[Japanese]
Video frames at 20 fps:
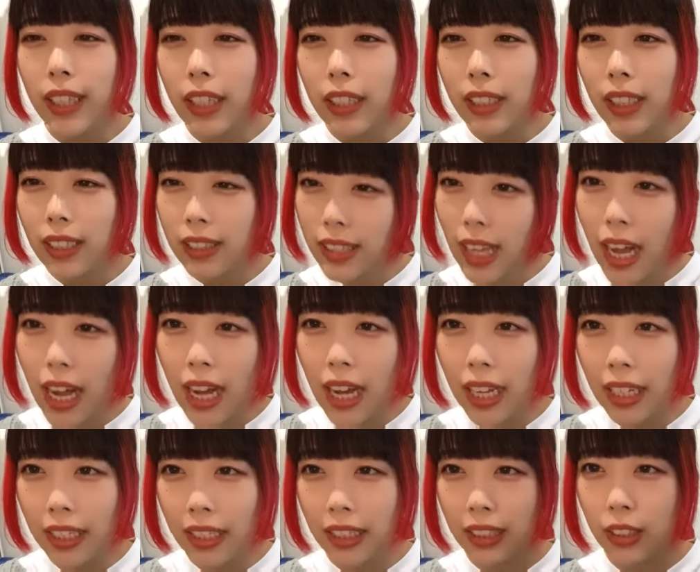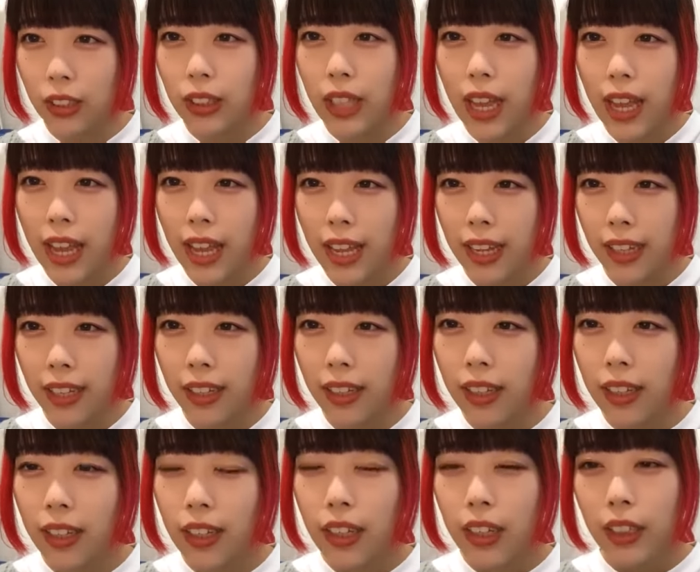てください today
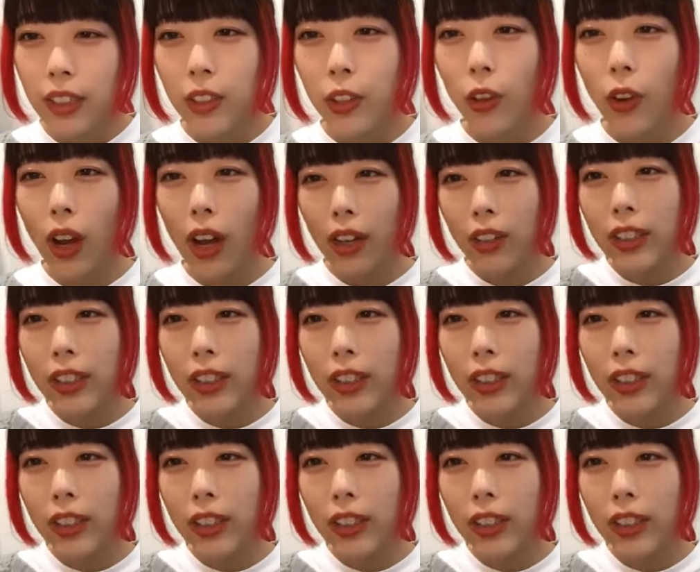今日